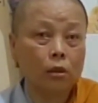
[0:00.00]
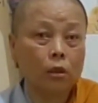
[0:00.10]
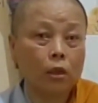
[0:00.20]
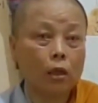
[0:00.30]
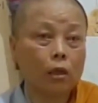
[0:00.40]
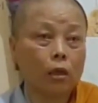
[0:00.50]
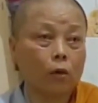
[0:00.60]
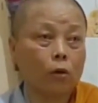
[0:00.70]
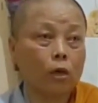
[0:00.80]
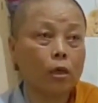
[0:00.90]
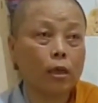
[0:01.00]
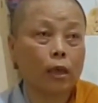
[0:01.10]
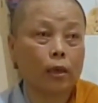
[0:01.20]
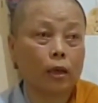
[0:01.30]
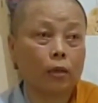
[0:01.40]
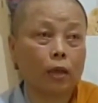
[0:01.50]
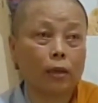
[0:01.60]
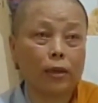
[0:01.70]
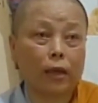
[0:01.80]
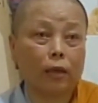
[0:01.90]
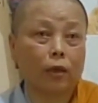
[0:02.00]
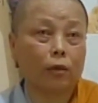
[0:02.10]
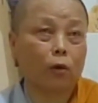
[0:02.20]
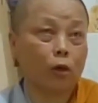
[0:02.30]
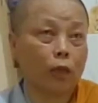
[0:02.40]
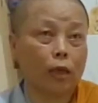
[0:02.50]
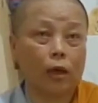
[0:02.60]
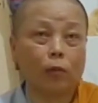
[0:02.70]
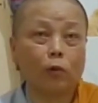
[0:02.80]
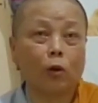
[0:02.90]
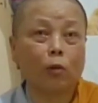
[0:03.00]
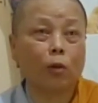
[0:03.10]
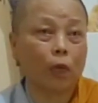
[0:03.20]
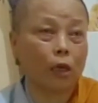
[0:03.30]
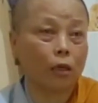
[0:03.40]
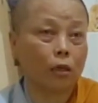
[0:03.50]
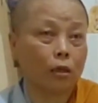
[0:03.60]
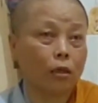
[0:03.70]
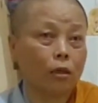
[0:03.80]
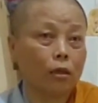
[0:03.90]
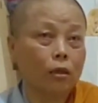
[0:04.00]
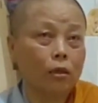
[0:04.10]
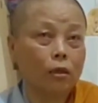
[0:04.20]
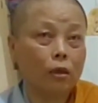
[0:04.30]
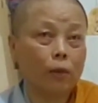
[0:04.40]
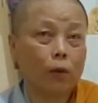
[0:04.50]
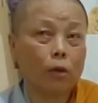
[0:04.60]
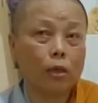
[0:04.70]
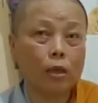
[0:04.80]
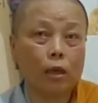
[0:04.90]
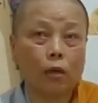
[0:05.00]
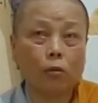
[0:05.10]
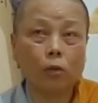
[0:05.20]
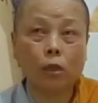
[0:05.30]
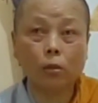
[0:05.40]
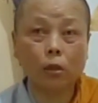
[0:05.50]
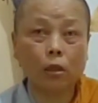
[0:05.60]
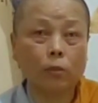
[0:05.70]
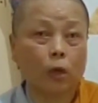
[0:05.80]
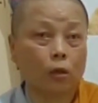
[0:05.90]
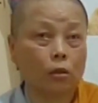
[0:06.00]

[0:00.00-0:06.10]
Cho nên là cậu đi như vậy, đành rằng có tiền không tôi không cần biết, nhưng mà cậu đi như vậy là cũng có được phước lắm rồi.